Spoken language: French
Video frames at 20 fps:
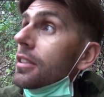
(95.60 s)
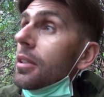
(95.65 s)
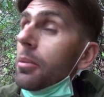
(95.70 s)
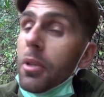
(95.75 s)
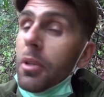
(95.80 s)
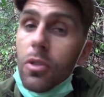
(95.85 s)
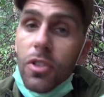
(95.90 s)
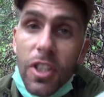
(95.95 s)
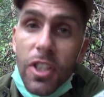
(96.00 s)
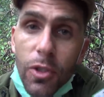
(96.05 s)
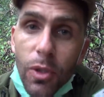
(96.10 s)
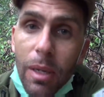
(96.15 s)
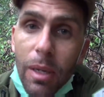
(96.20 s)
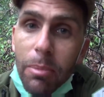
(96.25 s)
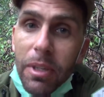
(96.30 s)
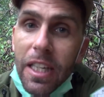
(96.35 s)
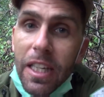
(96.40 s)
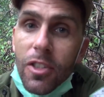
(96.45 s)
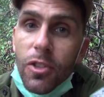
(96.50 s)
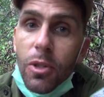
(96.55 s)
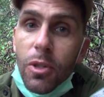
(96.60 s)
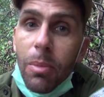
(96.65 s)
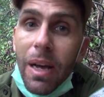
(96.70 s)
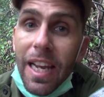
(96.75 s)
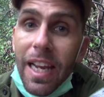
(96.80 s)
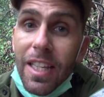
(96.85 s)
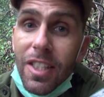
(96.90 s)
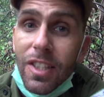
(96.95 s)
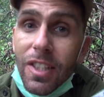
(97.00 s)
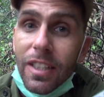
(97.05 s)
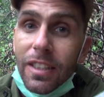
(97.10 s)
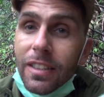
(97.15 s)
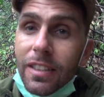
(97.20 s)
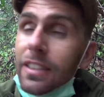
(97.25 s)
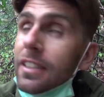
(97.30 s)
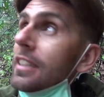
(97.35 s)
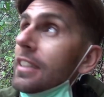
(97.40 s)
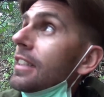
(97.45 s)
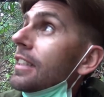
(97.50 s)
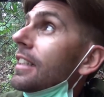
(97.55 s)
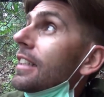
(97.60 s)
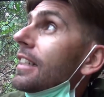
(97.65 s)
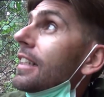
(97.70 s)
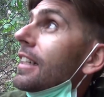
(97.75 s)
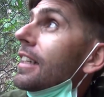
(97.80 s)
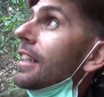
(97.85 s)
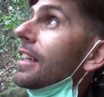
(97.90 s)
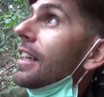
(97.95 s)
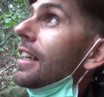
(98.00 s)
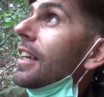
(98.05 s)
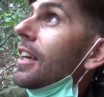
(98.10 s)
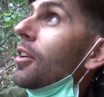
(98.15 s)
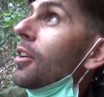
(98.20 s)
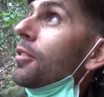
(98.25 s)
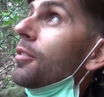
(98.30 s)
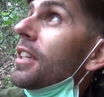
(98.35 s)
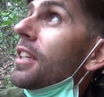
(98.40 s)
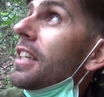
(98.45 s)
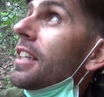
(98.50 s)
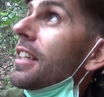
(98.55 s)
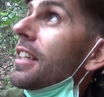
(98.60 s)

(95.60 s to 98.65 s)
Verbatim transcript: mais aussi sur la péninsule malaise. Et en fait,